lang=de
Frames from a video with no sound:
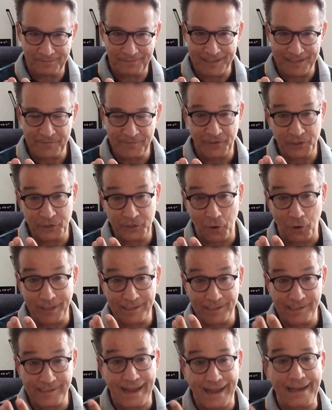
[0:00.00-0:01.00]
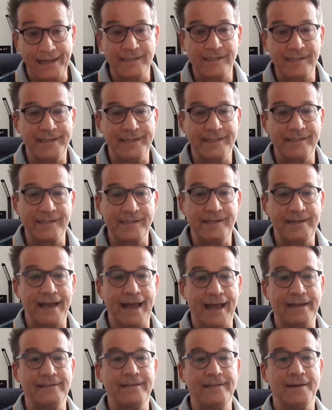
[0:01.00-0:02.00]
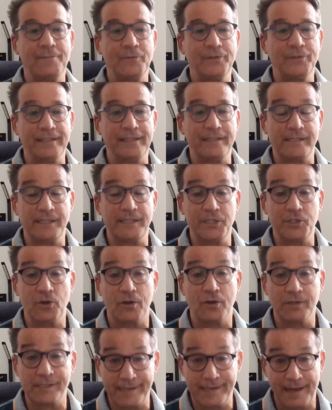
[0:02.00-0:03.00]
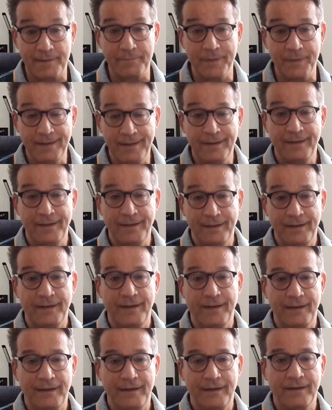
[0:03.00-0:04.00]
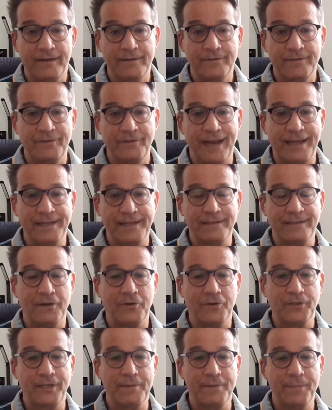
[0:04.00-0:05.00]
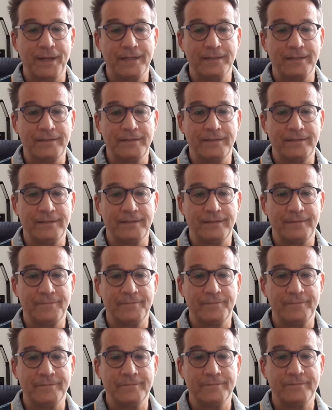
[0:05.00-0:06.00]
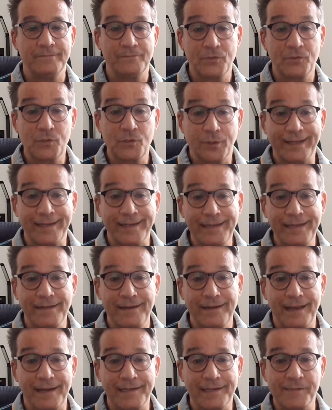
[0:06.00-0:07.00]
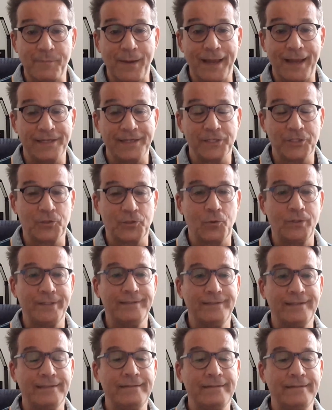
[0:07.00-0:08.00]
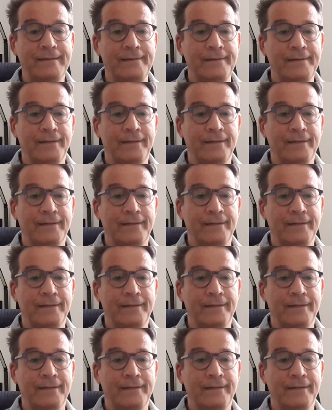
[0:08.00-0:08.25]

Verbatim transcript: was für ein tolles Teil sie jetzt in der Hand haben und jetzt die Chance haben, äh, vielleicht auch jemand ähm, zu kriegen, der das Bike gestohlen hat.